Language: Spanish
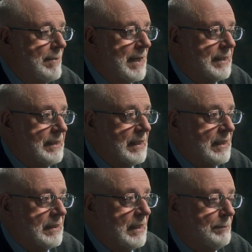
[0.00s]

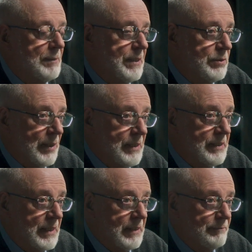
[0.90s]
magia de la
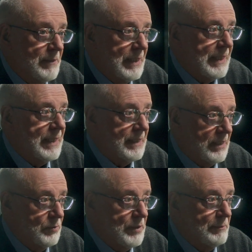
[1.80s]
espiritualidad que de
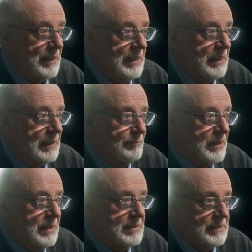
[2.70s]
alguna manera
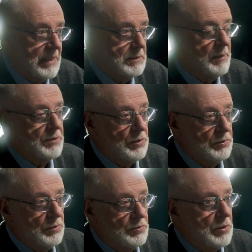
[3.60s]
sea
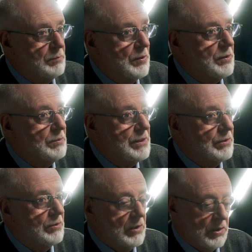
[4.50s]
expresión de un soplo
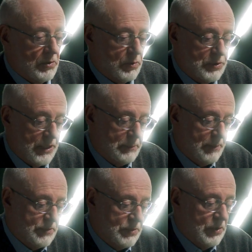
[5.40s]
divino o sea
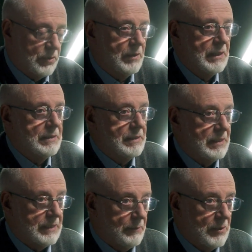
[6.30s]
expresión
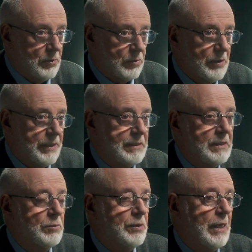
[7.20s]
del trabajo
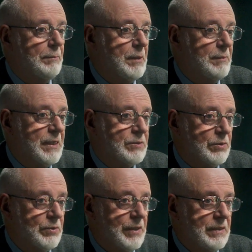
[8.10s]
colectivo de las
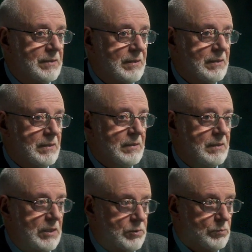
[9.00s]
primeras hordas,
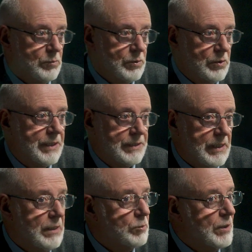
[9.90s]
es un mundo que
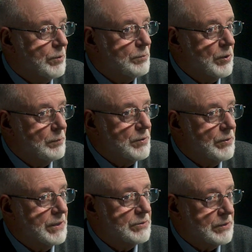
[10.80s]
tiene vuelo
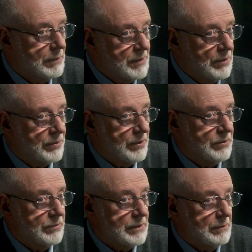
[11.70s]
propio y eso también lo
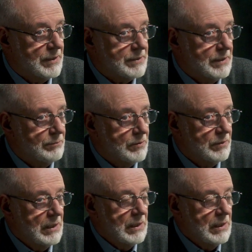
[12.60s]
reconoce el marxismo.